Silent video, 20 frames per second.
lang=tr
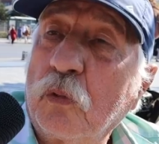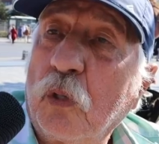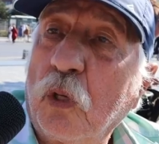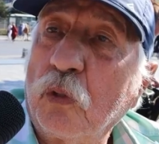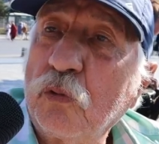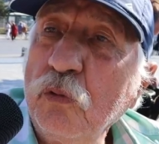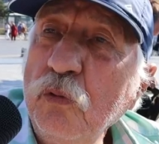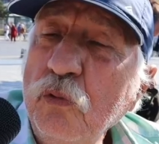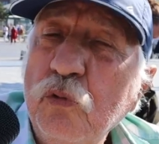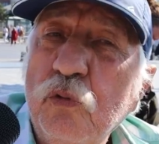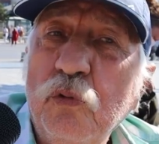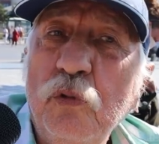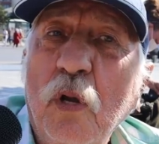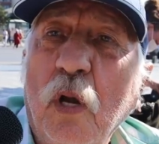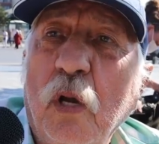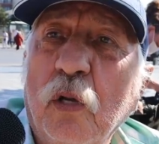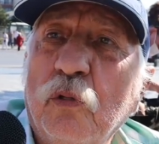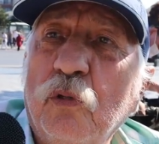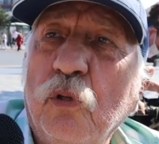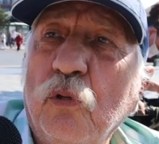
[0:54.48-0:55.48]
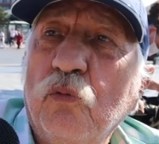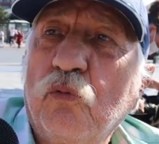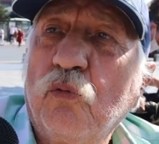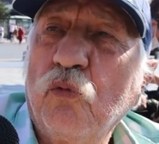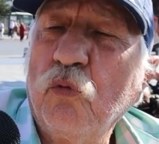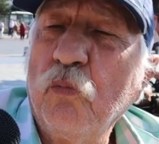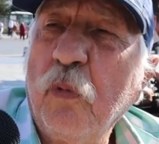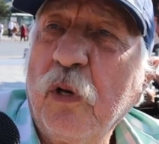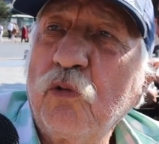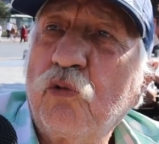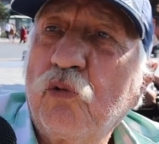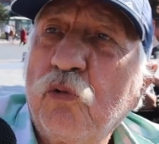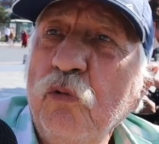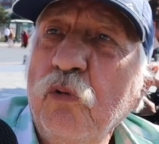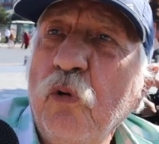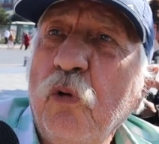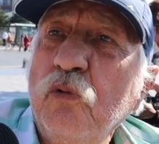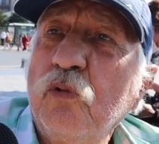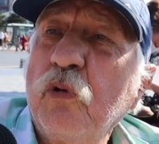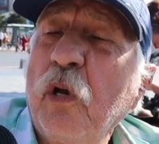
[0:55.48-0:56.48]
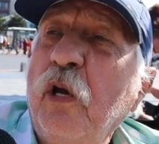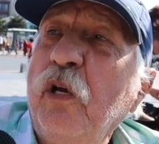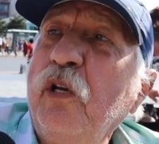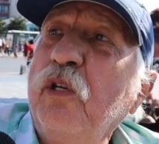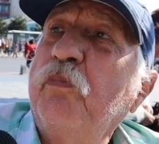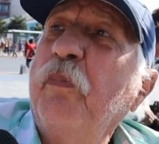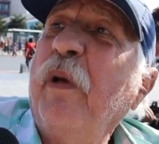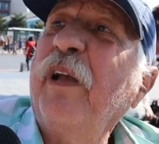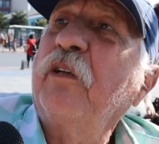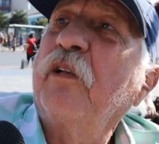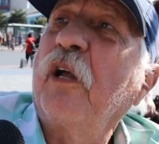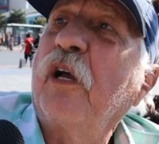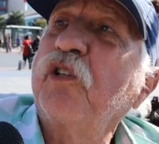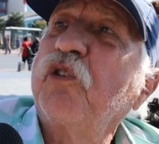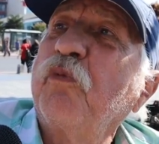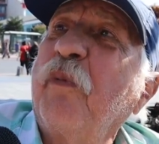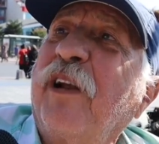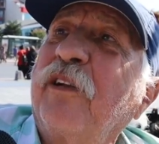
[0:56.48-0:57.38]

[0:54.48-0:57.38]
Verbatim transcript: Kadın cinayetleri durmak için önce eğitmek lazım.